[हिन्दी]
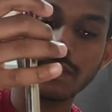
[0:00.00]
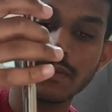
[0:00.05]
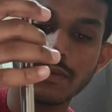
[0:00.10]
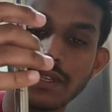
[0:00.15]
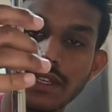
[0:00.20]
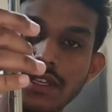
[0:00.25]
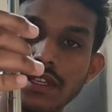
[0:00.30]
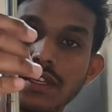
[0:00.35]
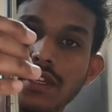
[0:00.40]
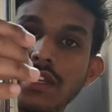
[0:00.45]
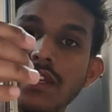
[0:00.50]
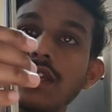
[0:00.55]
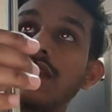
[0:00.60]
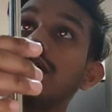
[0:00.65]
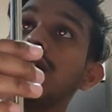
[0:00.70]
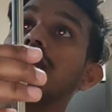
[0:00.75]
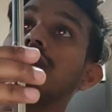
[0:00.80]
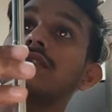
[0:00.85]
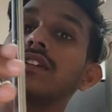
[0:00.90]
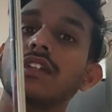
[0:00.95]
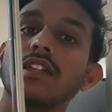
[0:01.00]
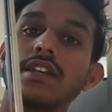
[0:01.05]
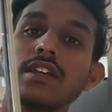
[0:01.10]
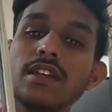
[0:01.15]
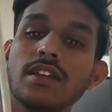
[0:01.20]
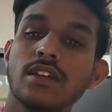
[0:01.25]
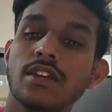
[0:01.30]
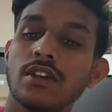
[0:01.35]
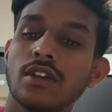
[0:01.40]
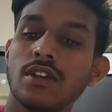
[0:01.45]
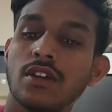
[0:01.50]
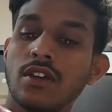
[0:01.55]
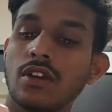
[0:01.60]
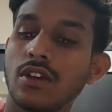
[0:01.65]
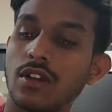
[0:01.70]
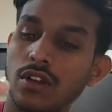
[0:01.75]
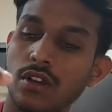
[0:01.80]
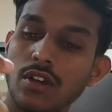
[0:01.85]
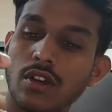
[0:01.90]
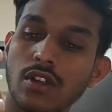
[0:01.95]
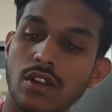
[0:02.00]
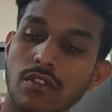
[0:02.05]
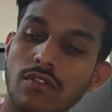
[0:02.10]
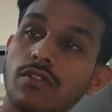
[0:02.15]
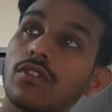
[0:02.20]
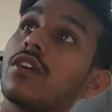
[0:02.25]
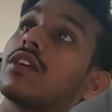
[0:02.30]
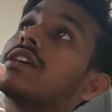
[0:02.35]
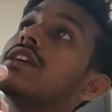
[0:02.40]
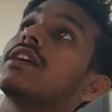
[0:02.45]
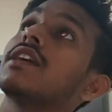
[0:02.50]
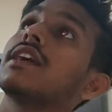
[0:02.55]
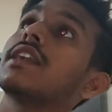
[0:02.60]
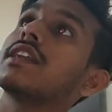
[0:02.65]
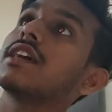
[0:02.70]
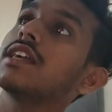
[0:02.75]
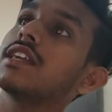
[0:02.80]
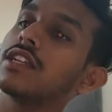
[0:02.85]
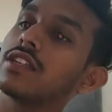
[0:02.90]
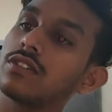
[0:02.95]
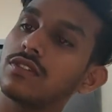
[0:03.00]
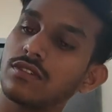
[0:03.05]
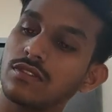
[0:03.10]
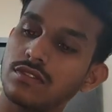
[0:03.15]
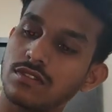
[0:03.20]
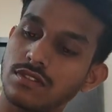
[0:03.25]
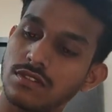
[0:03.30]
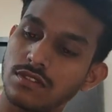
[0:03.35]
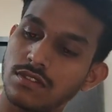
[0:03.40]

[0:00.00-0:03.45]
में भी इस समय और व्लॉगिंग करने के लिए तो